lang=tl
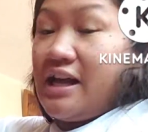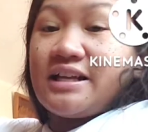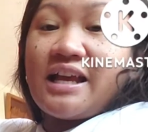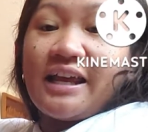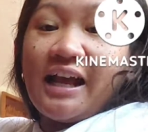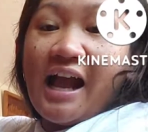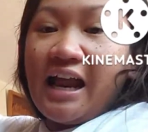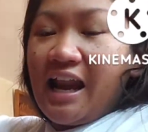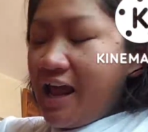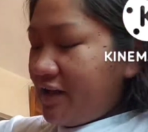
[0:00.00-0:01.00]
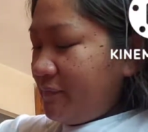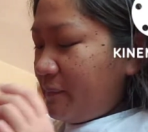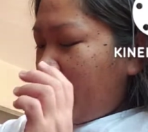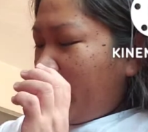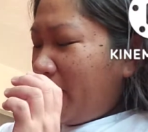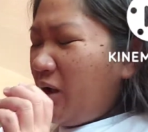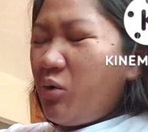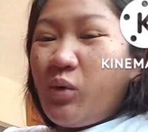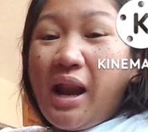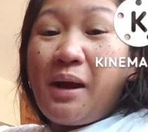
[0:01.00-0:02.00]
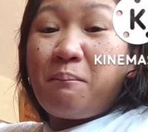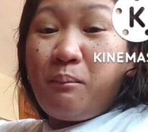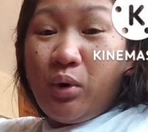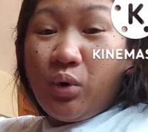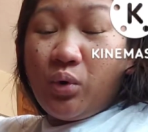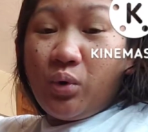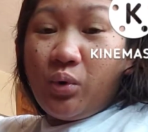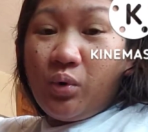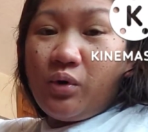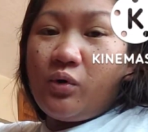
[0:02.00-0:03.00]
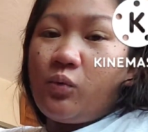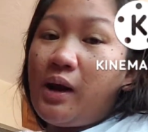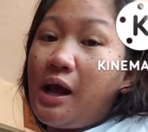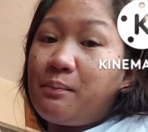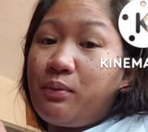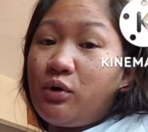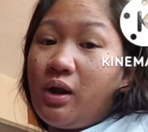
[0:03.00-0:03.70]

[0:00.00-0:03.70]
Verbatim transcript: Sayang nga lang, walang blue, walang blue